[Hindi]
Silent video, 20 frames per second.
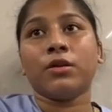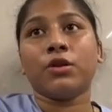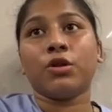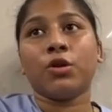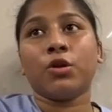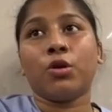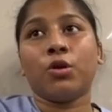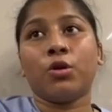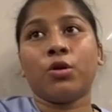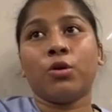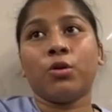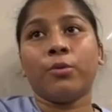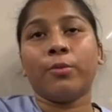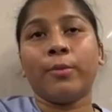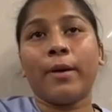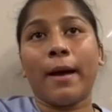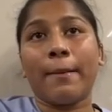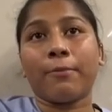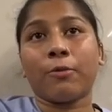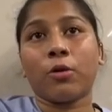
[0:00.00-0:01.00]
तो
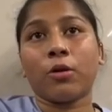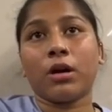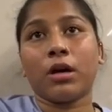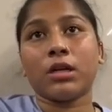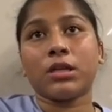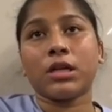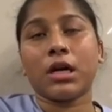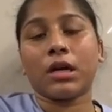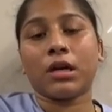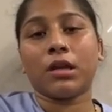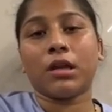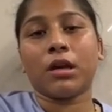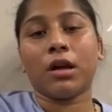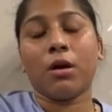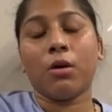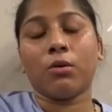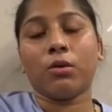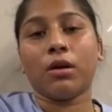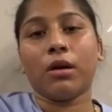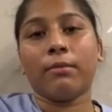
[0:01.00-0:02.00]
मैं आपको घर जाके
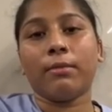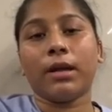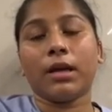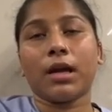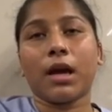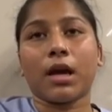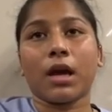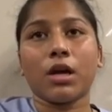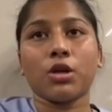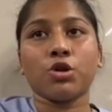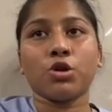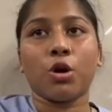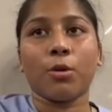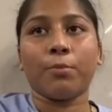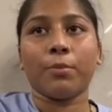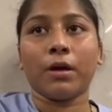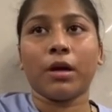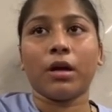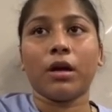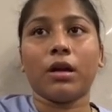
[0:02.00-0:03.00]
दिखाऊंगी हमने क्या क्या
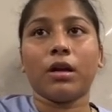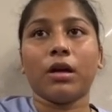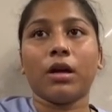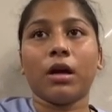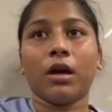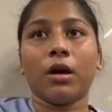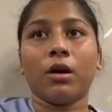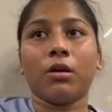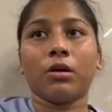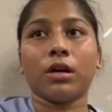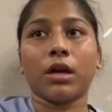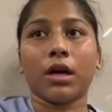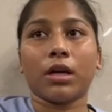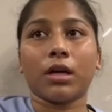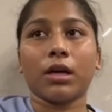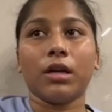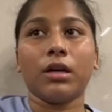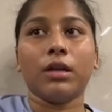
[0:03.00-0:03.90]
शॉपिंग करी है और क्या क्या